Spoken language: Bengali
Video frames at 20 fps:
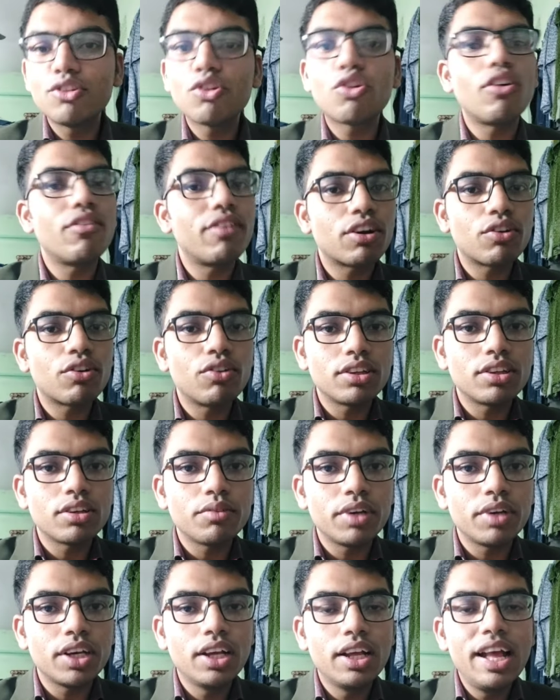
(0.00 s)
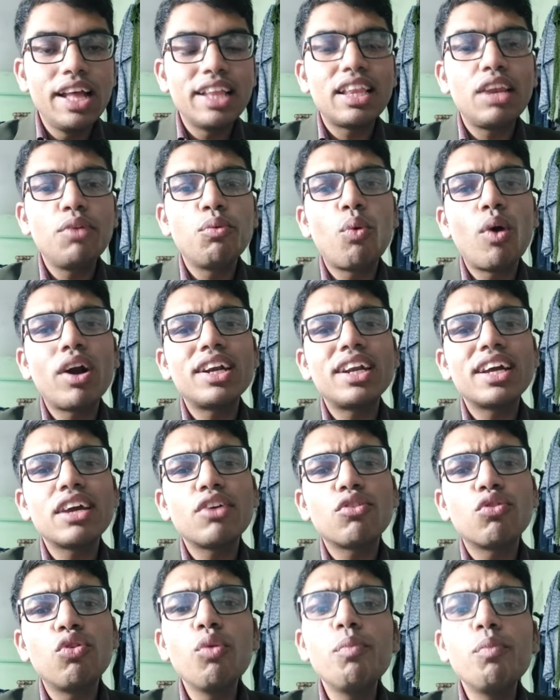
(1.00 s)
কিন্তু কভার করে যাবে তাহলে
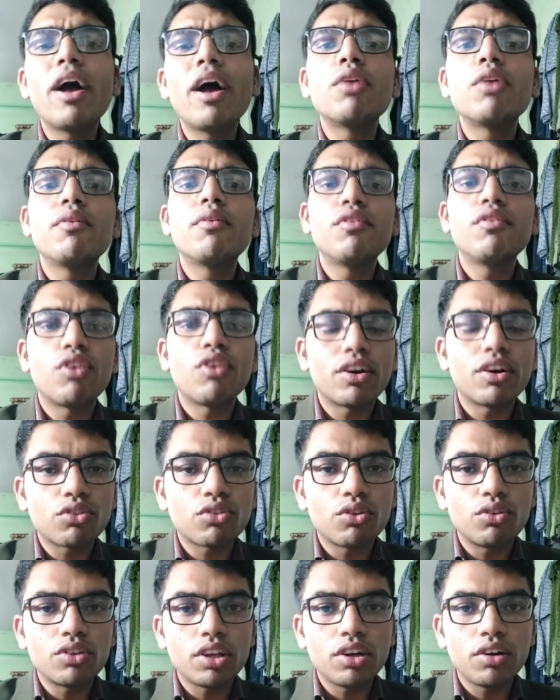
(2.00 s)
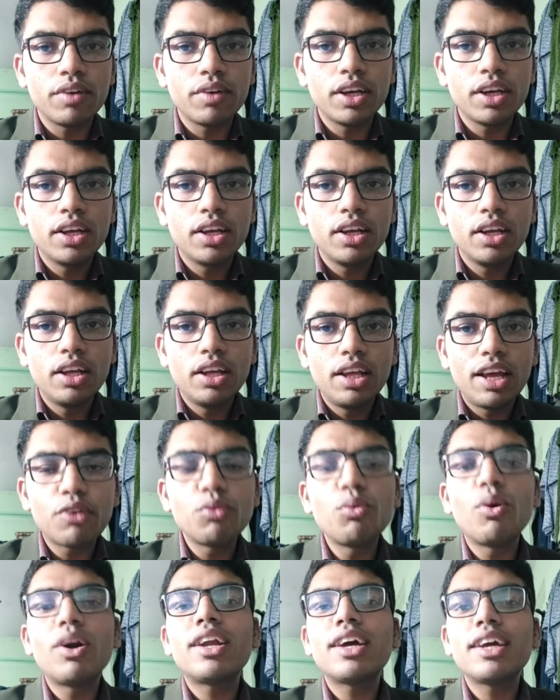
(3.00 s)
ওয়ার্ডটাকে খুব ভালোভাবে ফোকাস করতে হবে
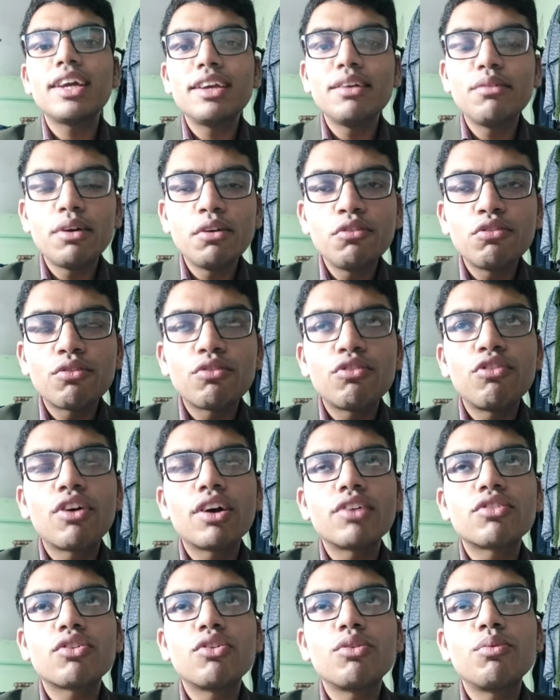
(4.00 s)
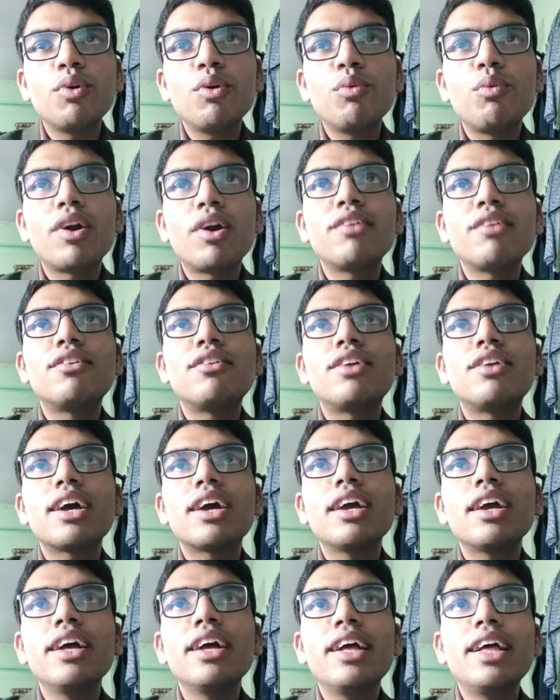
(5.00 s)
এখন ওয়ার্ডটাকে কিভাবে ফোকাস করব
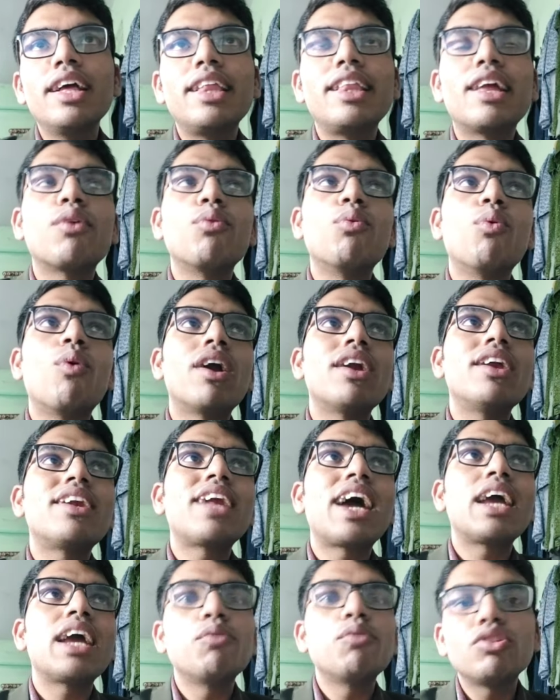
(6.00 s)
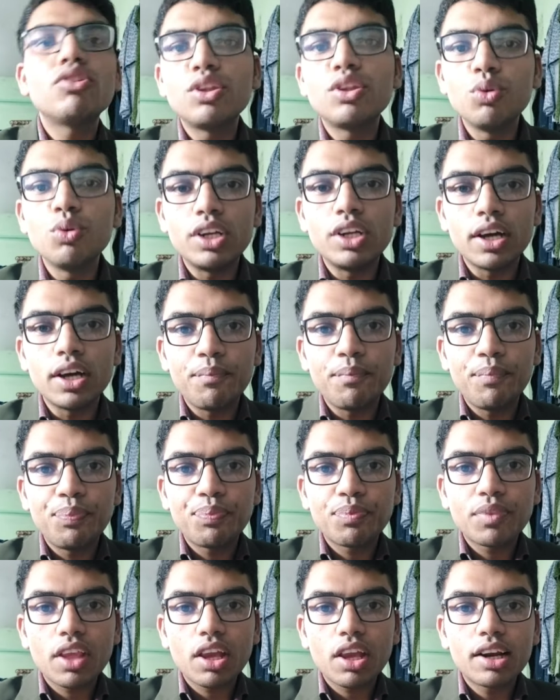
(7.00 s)
ওয়ার্ডটাকে দেখো ওয়ার্ডের টাইম হচ্ছে দুইটা
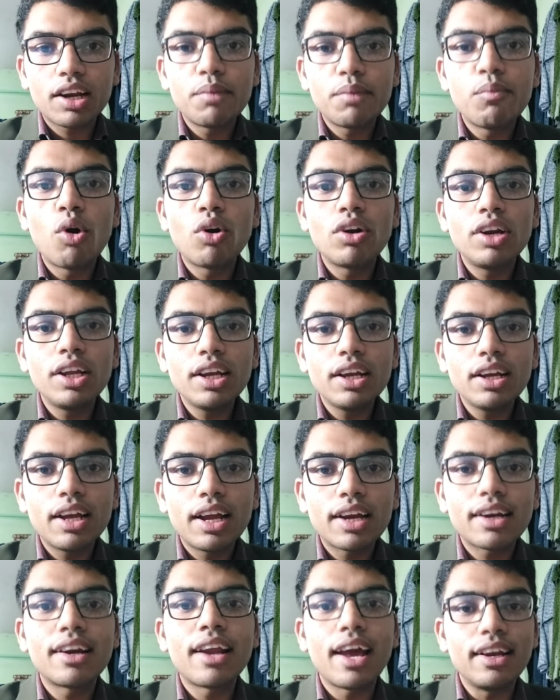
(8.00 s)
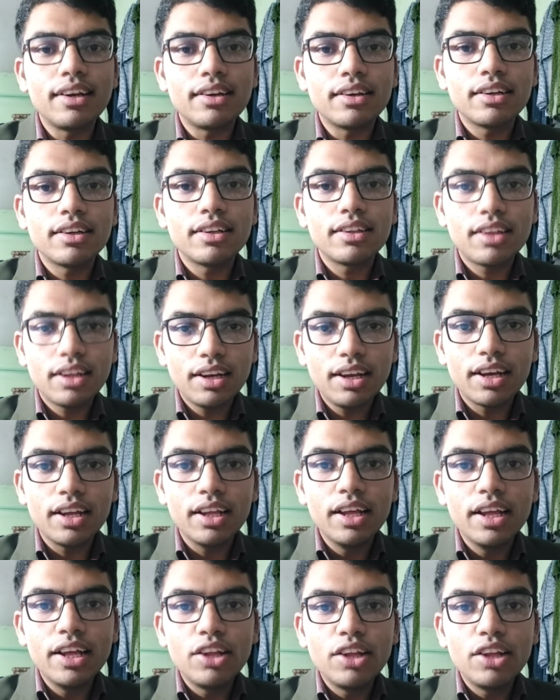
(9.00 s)
একটা মর্নিং একটা নাইট তাই না